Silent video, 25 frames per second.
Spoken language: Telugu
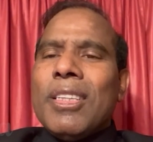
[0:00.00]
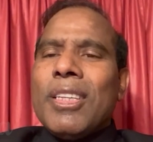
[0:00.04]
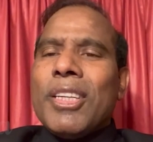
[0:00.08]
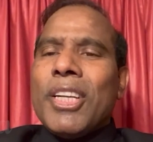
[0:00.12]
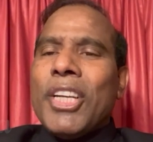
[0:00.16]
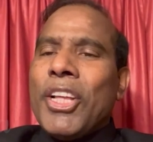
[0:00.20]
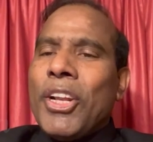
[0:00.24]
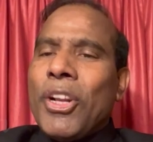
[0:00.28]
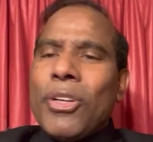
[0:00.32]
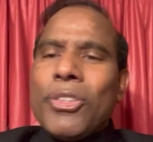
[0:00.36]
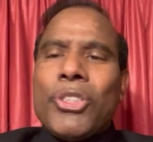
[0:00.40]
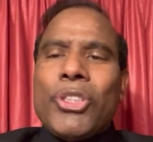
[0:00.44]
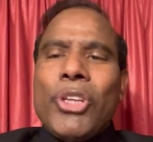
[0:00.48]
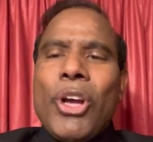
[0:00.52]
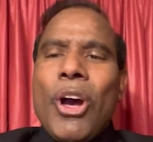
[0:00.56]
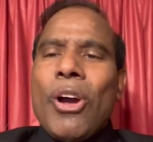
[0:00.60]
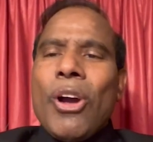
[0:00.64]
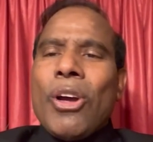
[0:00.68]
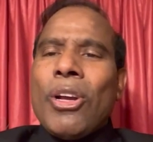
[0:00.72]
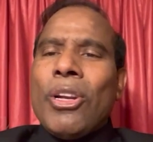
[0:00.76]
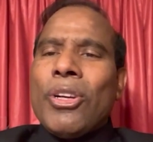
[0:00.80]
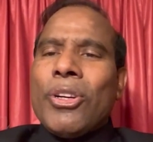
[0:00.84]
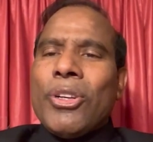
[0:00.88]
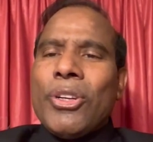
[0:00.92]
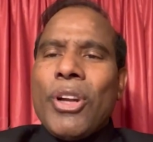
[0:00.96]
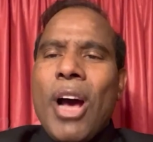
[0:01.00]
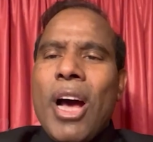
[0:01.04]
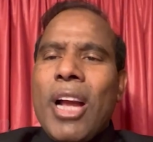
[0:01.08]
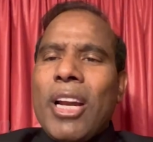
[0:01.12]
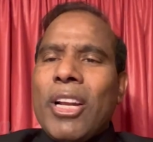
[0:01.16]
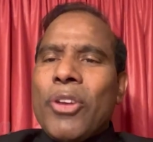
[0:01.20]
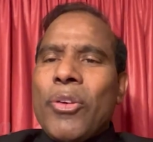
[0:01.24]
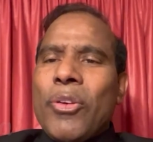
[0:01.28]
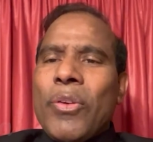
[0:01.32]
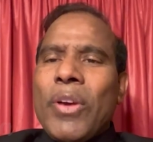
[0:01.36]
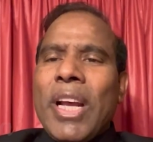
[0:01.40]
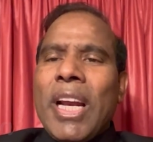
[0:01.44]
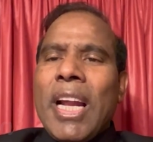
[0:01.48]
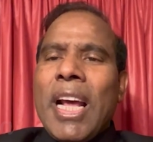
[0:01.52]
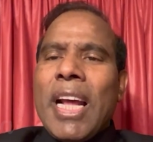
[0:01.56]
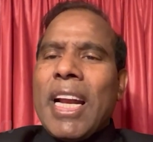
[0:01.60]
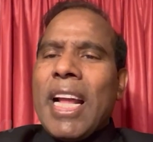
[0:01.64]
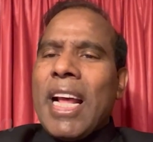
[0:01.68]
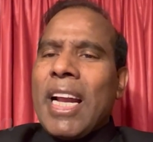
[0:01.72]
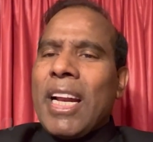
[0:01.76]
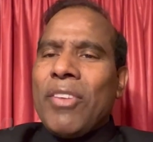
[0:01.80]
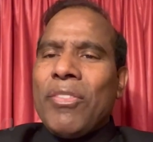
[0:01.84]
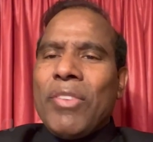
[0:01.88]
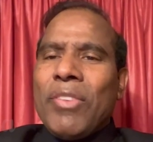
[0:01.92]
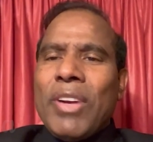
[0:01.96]
నిరుద్యోగులకు నాలుగు వేలు
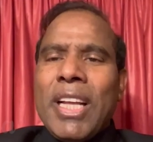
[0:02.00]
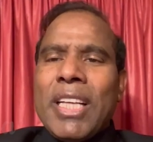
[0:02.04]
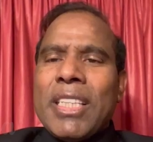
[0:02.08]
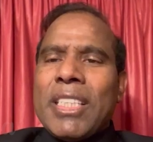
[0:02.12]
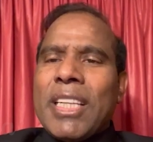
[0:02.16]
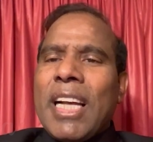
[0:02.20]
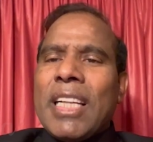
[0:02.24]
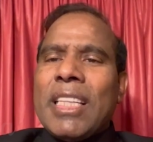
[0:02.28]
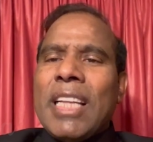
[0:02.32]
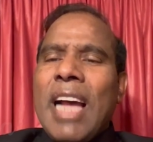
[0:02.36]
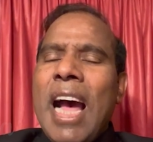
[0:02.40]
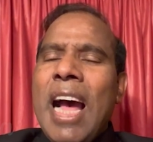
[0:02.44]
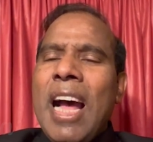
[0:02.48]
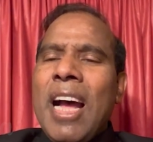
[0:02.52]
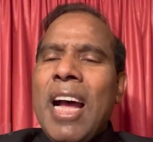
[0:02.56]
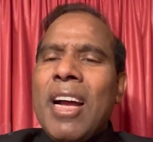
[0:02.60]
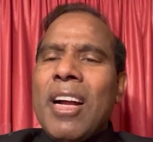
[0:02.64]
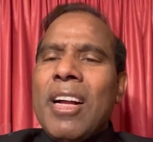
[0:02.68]
అన్నారు ఇవ్వలేదు కదా